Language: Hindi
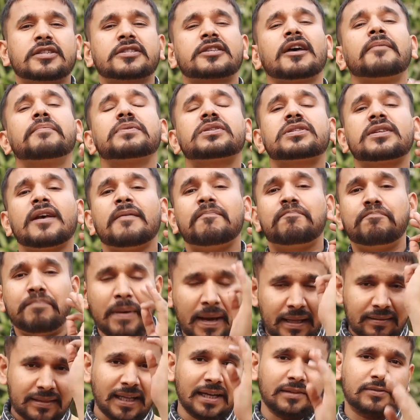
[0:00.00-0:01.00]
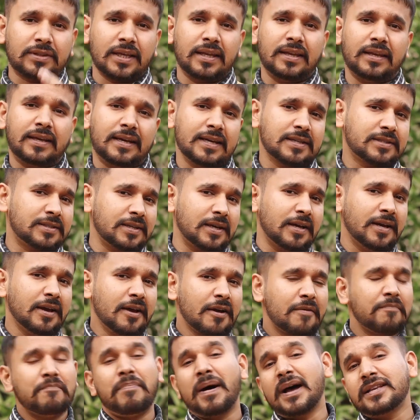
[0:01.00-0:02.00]
सबसे बेहतर तरीके से
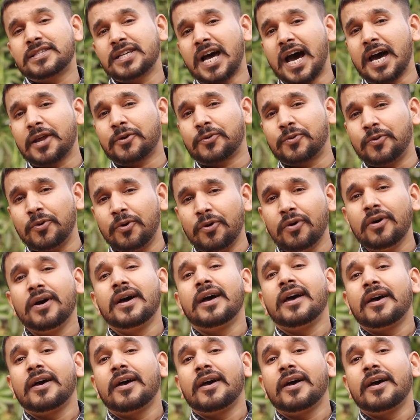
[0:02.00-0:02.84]
बाजार को